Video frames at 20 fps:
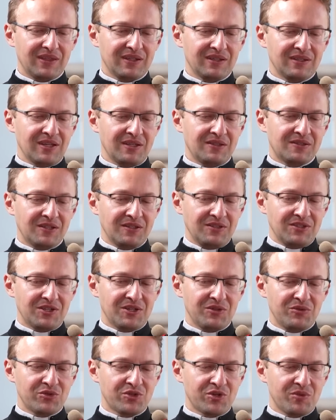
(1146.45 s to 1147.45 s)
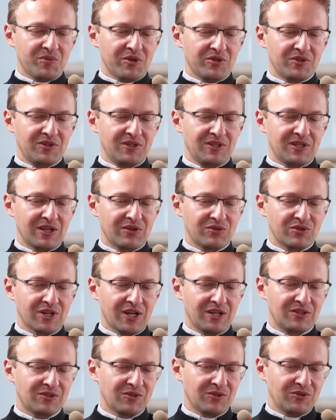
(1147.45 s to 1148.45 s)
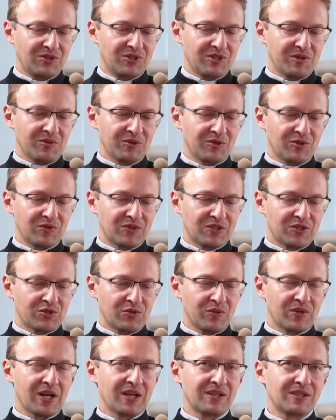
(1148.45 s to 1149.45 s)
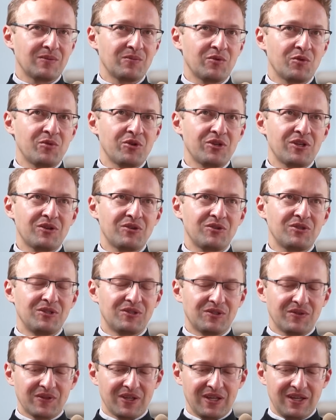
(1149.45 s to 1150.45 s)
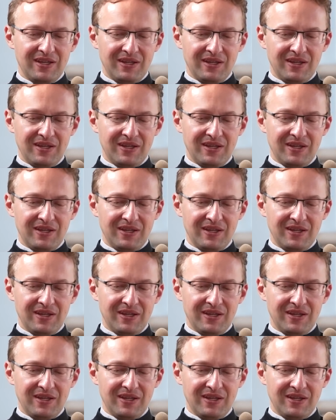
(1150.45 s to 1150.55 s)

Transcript: jej syn się dużo modli na różańcu, oni się modlą zresztą razem, oboje rodziców,